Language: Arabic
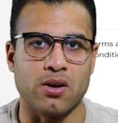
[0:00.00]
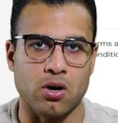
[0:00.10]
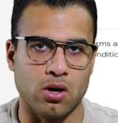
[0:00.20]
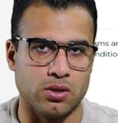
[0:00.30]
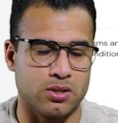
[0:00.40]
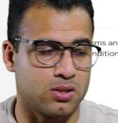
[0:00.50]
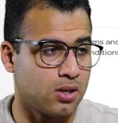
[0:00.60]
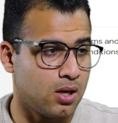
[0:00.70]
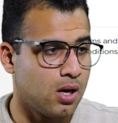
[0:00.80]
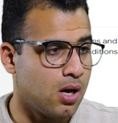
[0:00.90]
هنا خالص
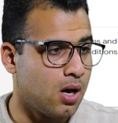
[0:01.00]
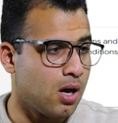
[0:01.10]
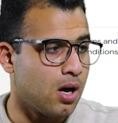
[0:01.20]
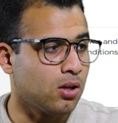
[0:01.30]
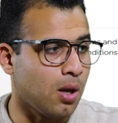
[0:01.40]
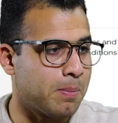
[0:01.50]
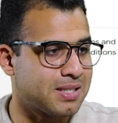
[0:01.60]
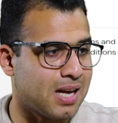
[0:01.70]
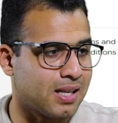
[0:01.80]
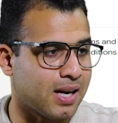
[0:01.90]
اضغط
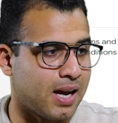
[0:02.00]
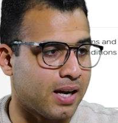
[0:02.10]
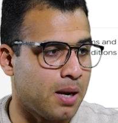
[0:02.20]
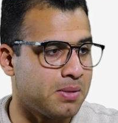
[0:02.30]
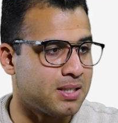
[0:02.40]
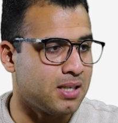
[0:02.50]
بس عندك على كلمه